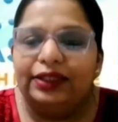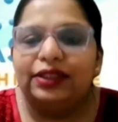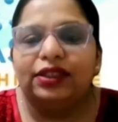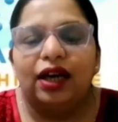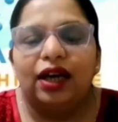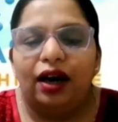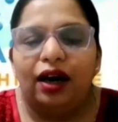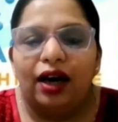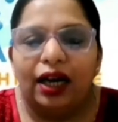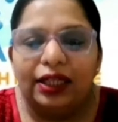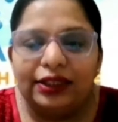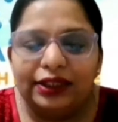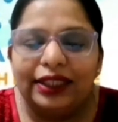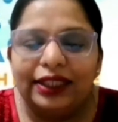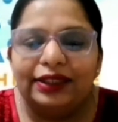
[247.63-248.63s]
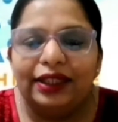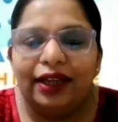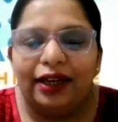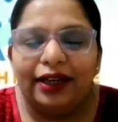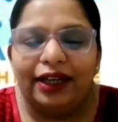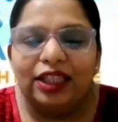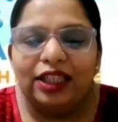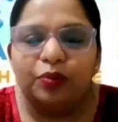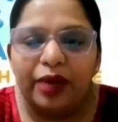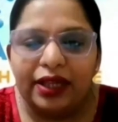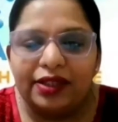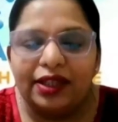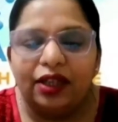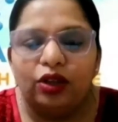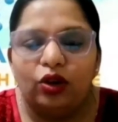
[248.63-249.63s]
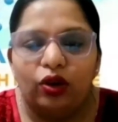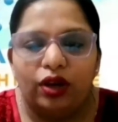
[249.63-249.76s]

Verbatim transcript: इसका अच्छे से एटलीस्ट बेसिक